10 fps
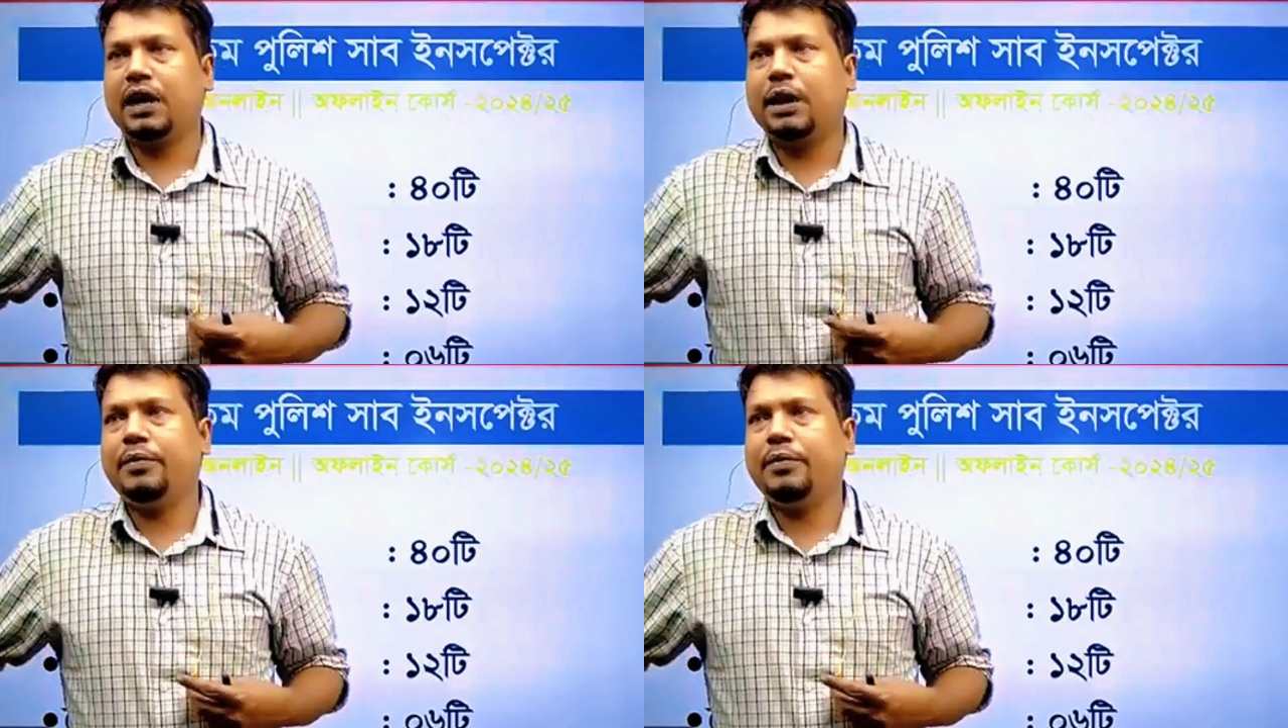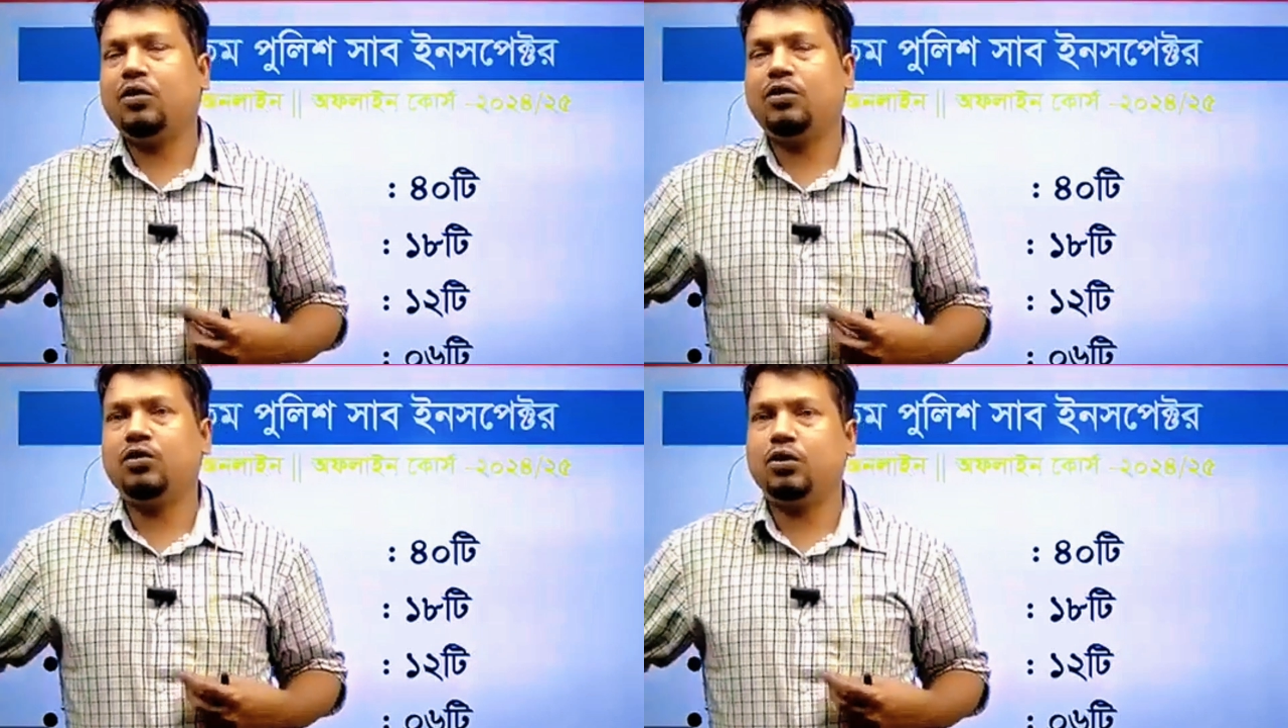আমি
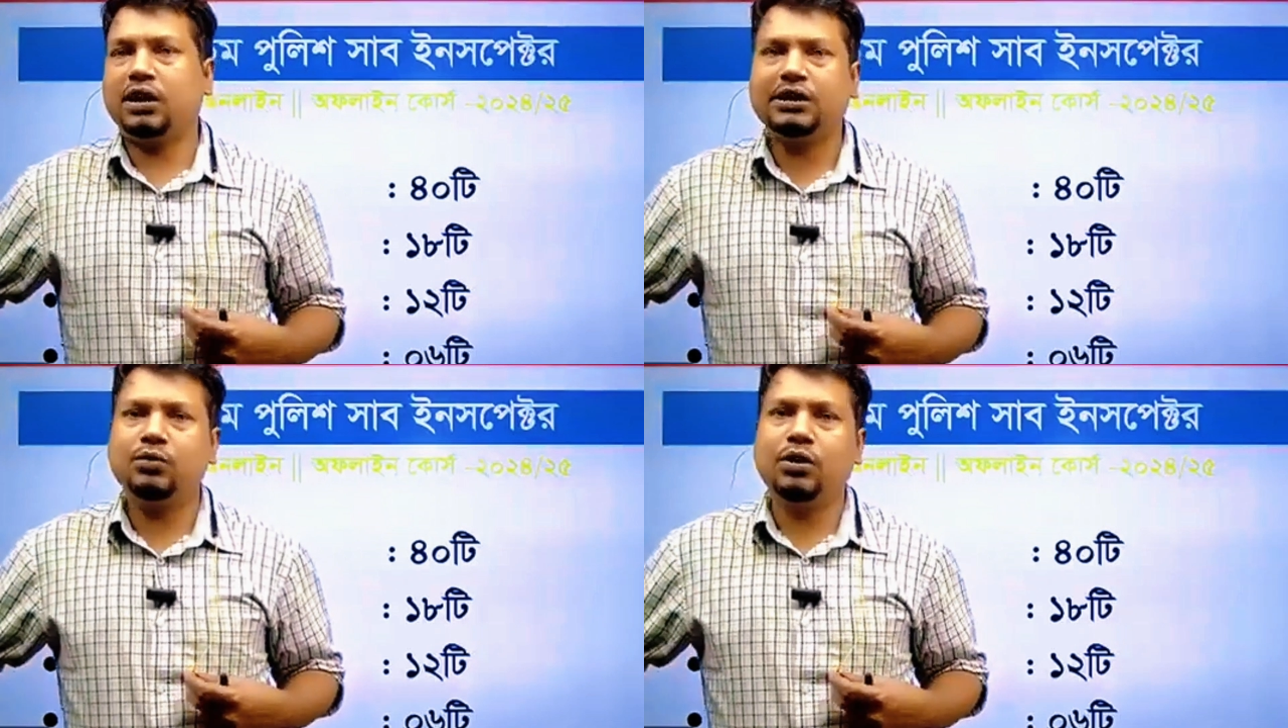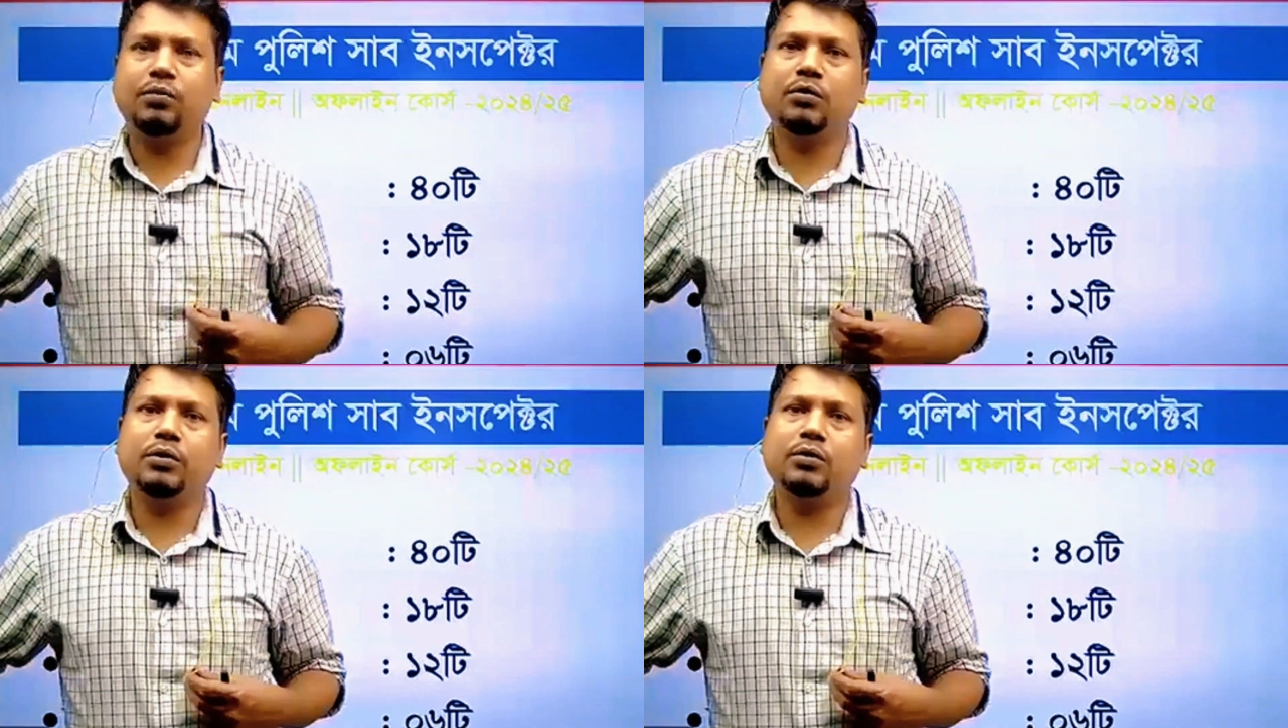এখন কথা যেগুলো
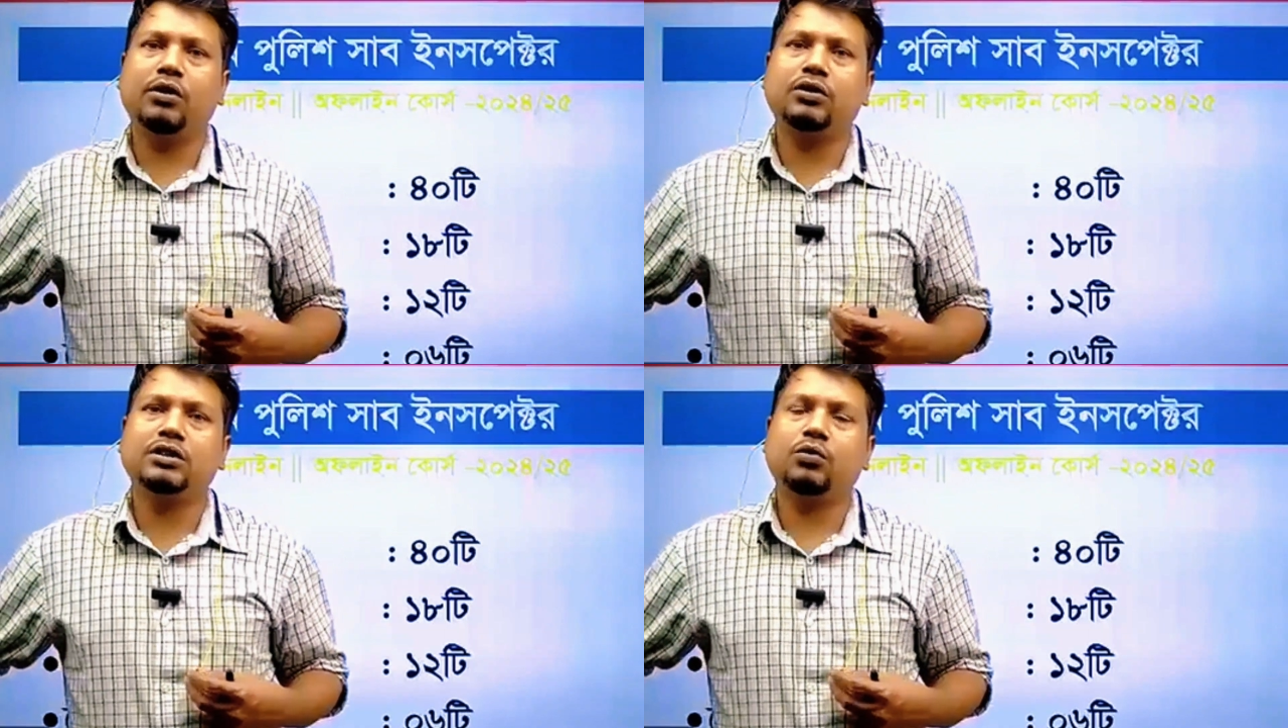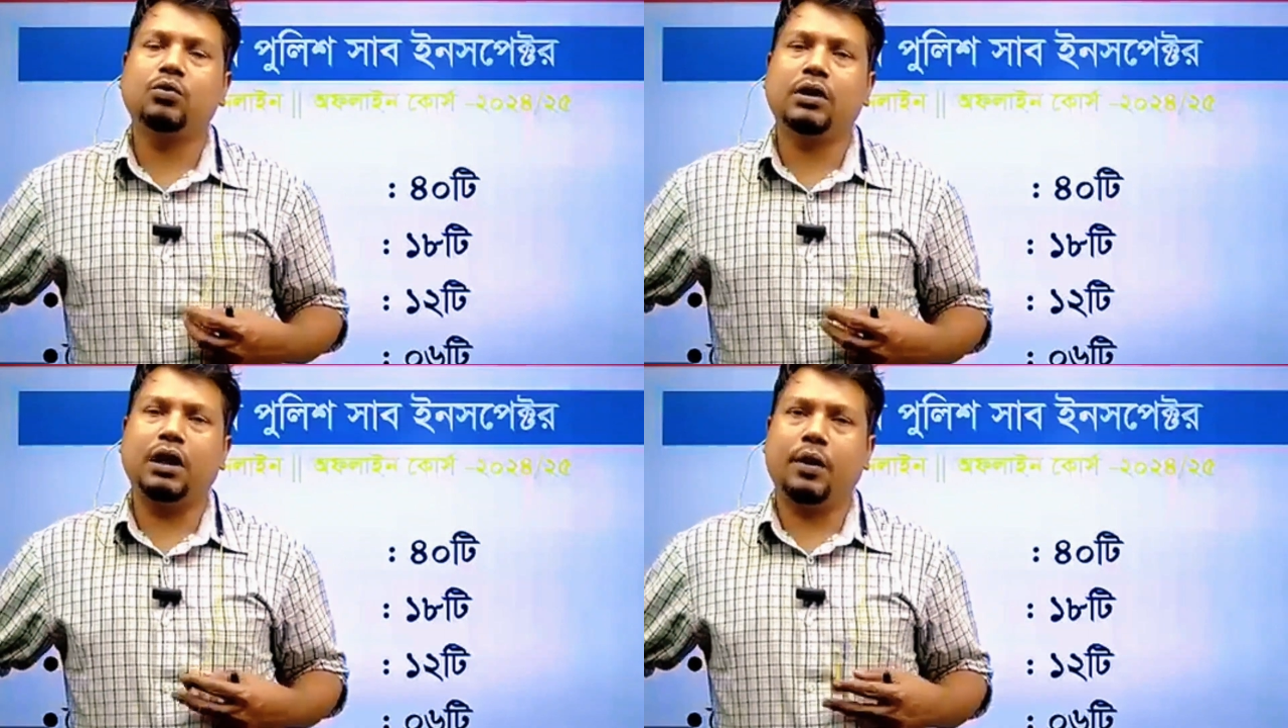বলবো এগুলো হচ্ছে
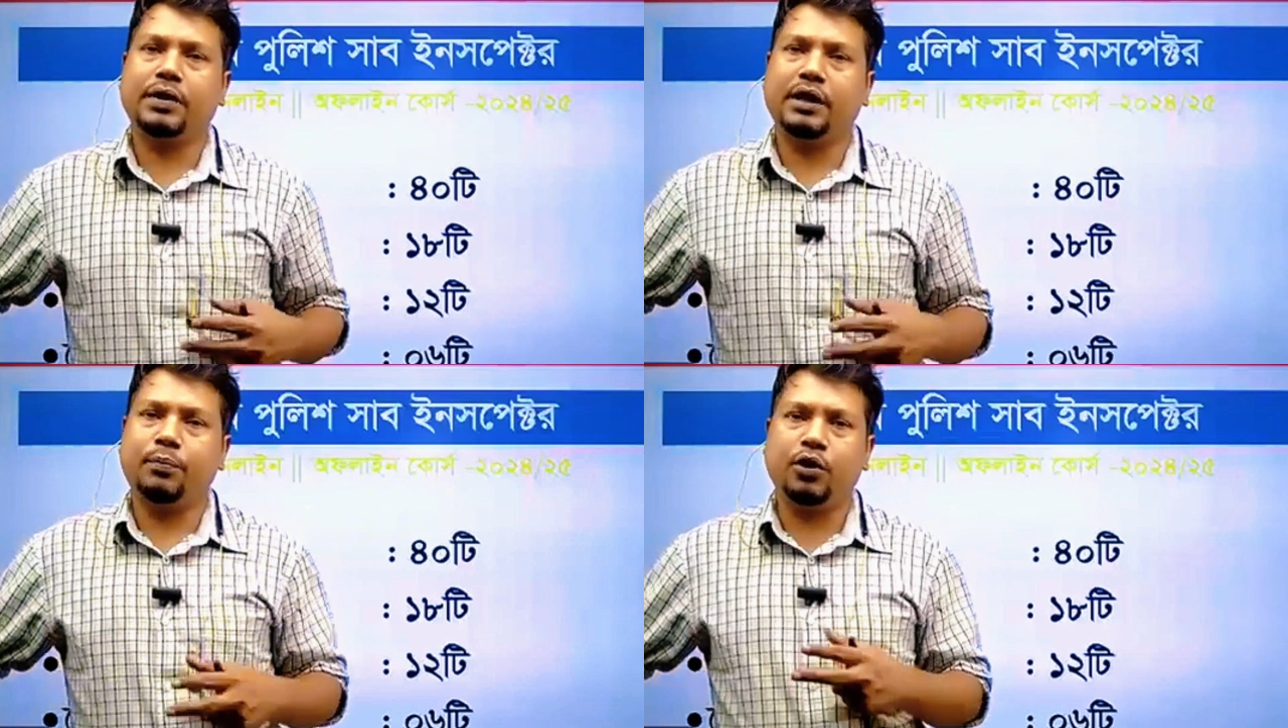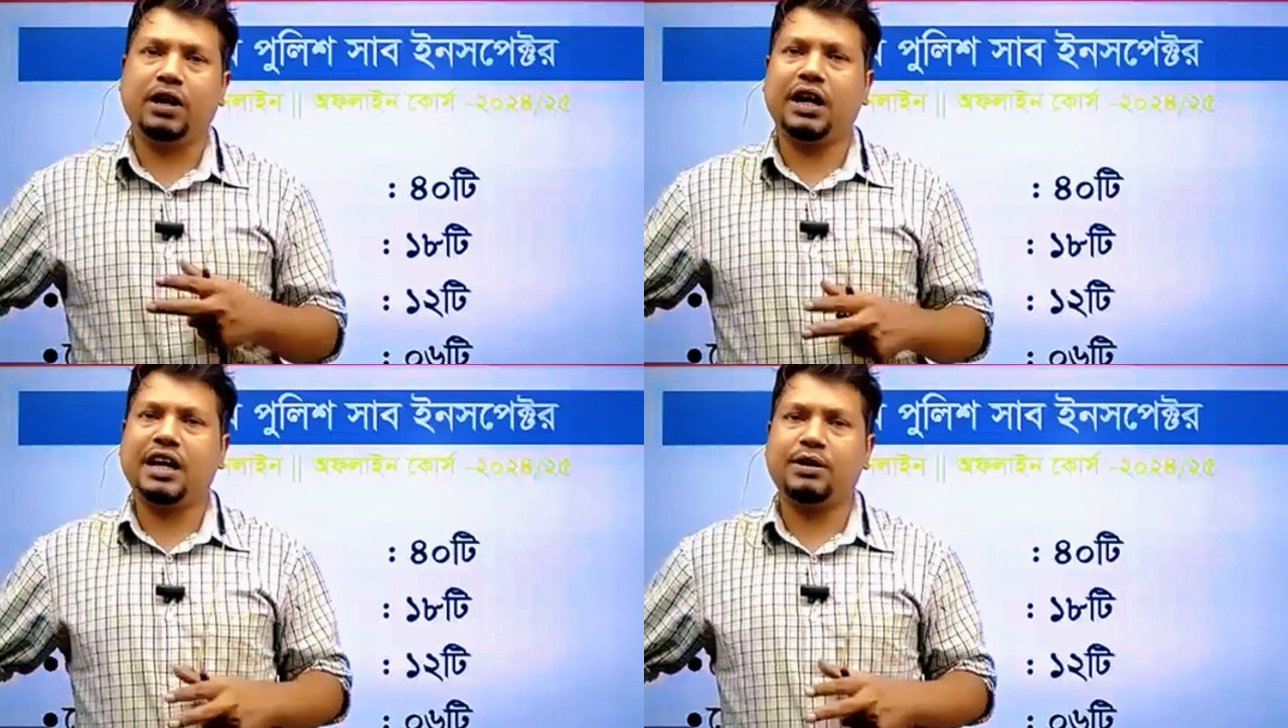আমাদের
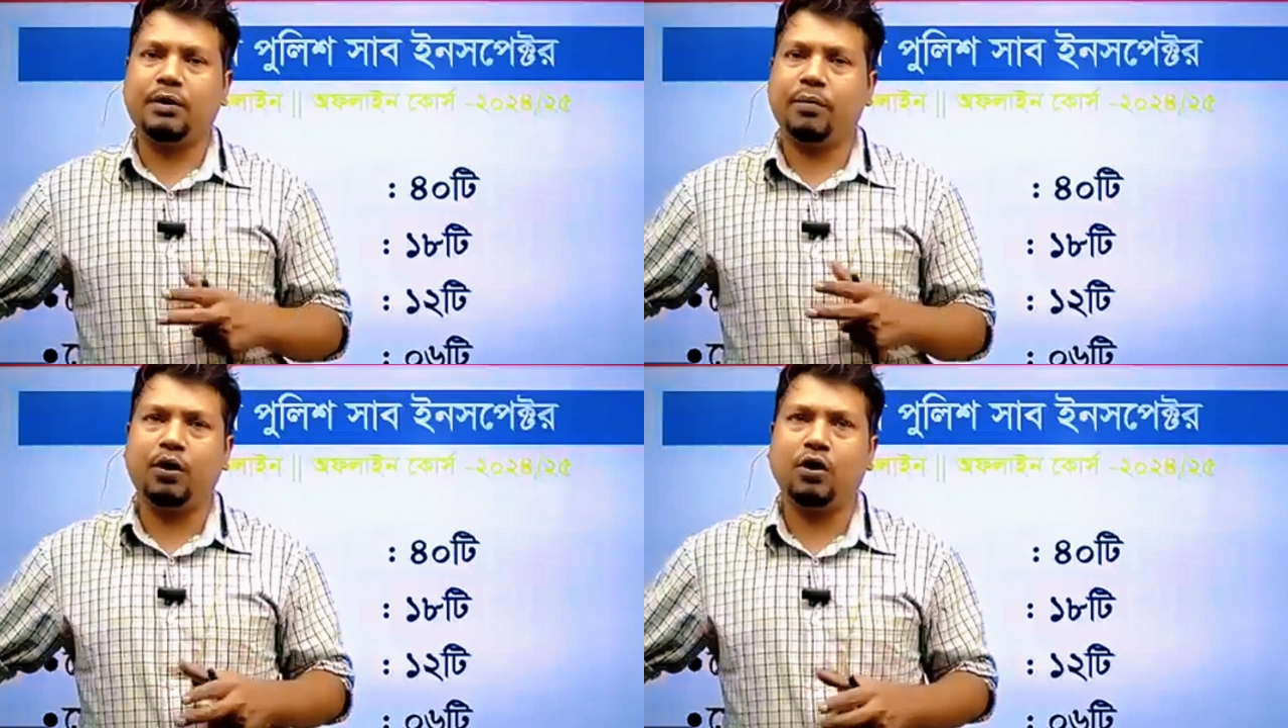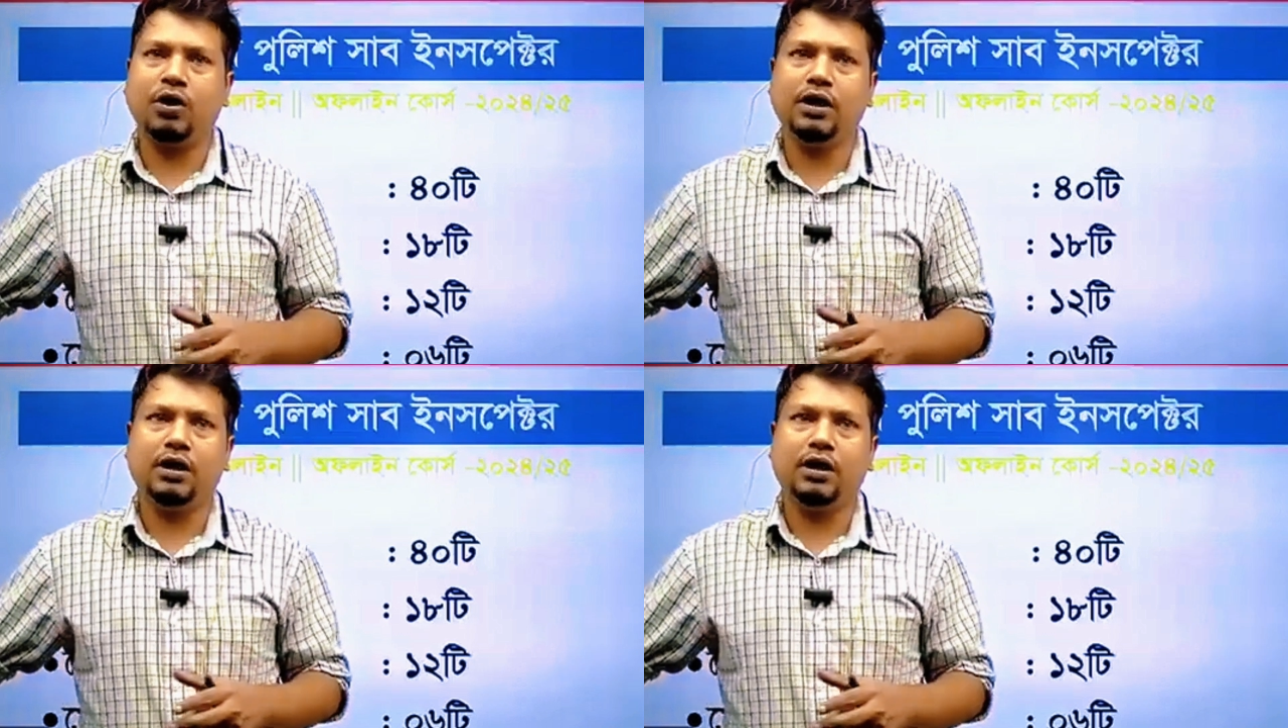পরীক্ষাটা কিভাবে হয়